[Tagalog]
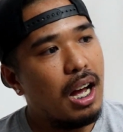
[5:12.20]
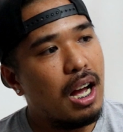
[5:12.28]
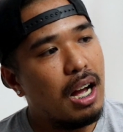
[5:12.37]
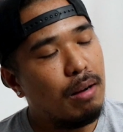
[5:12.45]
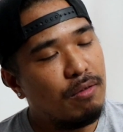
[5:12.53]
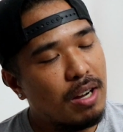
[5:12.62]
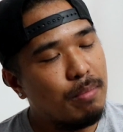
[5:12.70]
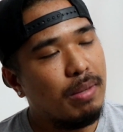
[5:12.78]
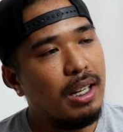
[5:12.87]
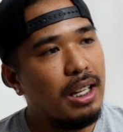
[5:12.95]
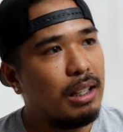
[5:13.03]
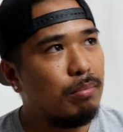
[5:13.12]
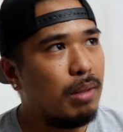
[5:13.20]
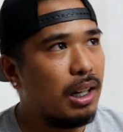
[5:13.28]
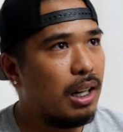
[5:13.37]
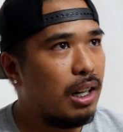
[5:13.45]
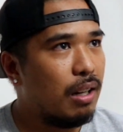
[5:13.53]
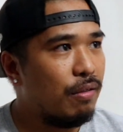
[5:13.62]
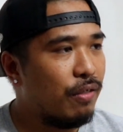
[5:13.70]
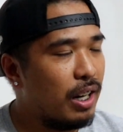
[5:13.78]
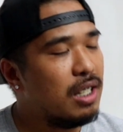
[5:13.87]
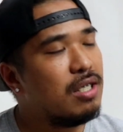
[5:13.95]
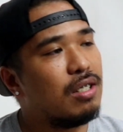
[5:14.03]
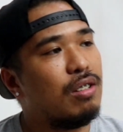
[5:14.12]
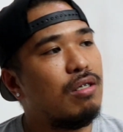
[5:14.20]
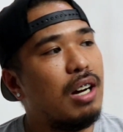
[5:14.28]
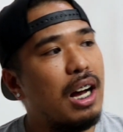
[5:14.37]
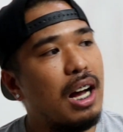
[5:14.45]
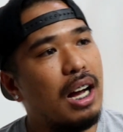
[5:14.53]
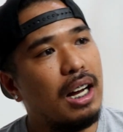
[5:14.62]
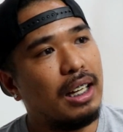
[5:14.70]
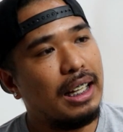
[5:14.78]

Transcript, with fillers: uh, ang family at mga friends ko, uh,